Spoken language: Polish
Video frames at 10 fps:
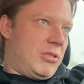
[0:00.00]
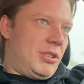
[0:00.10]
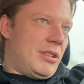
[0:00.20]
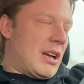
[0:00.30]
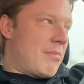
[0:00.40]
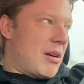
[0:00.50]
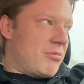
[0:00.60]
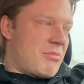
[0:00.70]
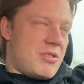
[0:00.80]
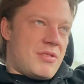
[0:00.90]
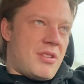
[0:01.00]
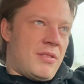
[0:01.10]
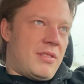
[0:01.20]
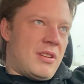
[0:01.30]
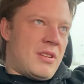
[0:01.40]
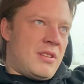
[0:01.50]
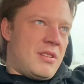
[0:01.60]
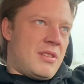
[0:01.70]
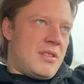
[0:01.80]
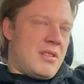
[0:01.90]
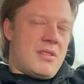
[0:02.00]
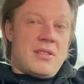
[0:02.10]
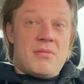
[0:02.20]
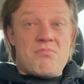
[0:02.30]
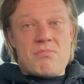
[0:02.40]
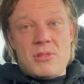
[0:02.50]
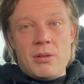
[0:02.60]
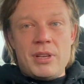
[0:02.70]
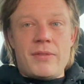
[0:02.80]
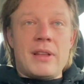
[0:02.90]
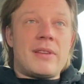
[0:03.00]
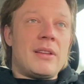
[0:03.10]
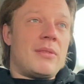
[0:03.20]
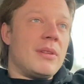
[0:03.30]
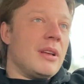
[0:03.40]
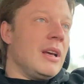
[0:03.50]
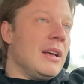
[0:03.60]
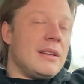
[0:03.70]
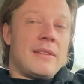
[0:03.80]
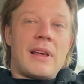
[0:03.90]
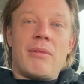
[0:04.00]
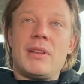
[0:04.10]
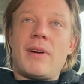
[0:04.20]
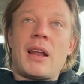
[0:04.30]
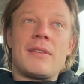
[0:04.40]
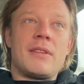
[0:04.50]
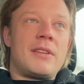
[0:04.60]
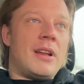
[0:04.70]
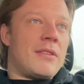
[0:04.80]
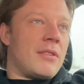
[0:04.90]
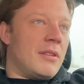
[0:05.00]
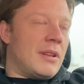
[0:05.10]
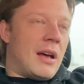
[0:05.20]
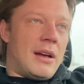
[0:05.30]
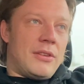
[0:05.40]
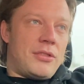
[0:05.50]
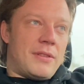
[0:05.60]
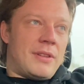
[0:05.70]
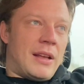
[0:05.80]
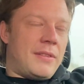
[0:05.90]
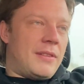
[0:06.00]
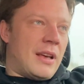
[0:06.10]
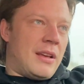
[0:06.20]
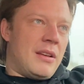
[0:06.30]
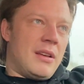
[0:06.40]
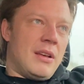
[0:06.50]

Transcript: circa about moi drodzy, e, no mniej więcej niecałe dwa razy tyle co na 16.